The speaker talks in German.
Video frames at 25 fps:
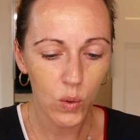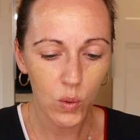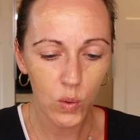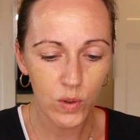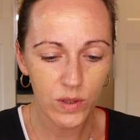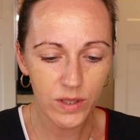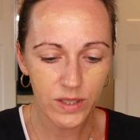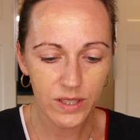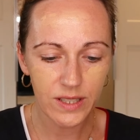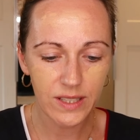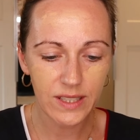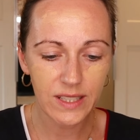
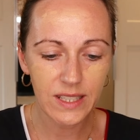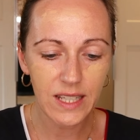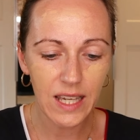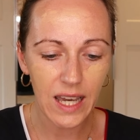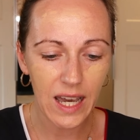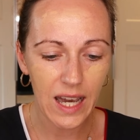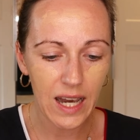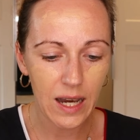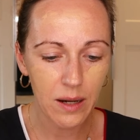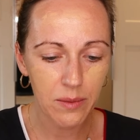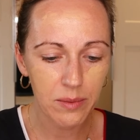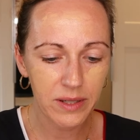Und
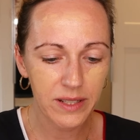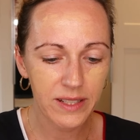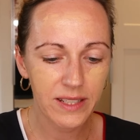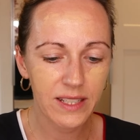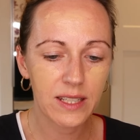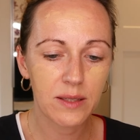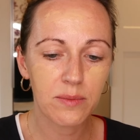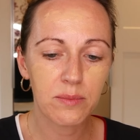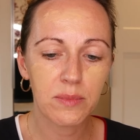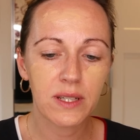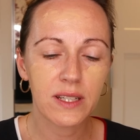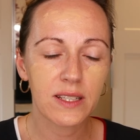die arbeite
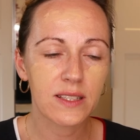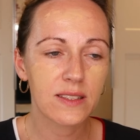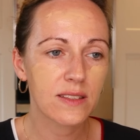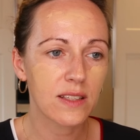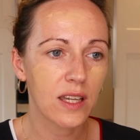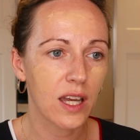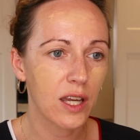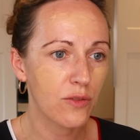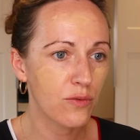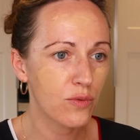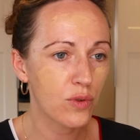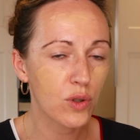ich mir
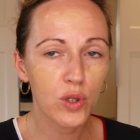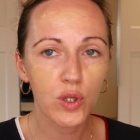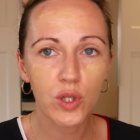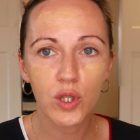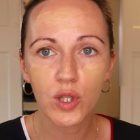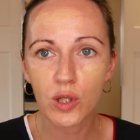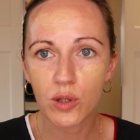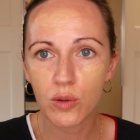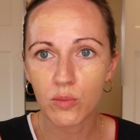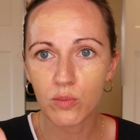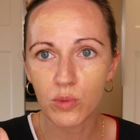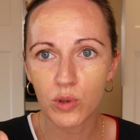jetzt einfach
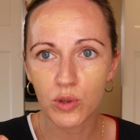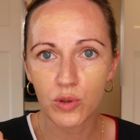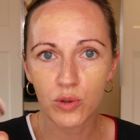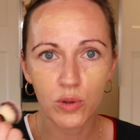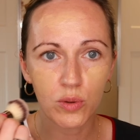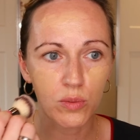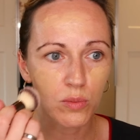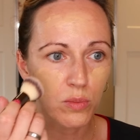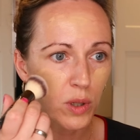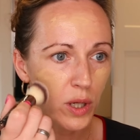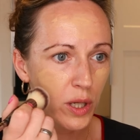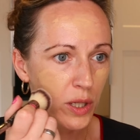hier mit
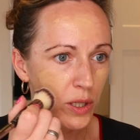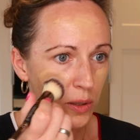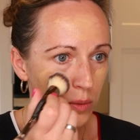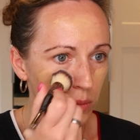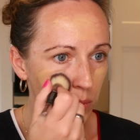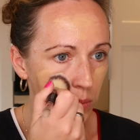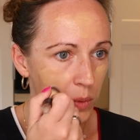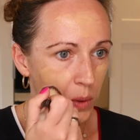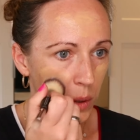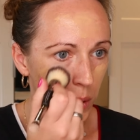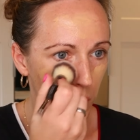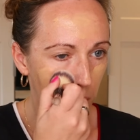
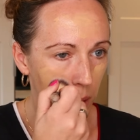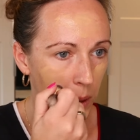meinem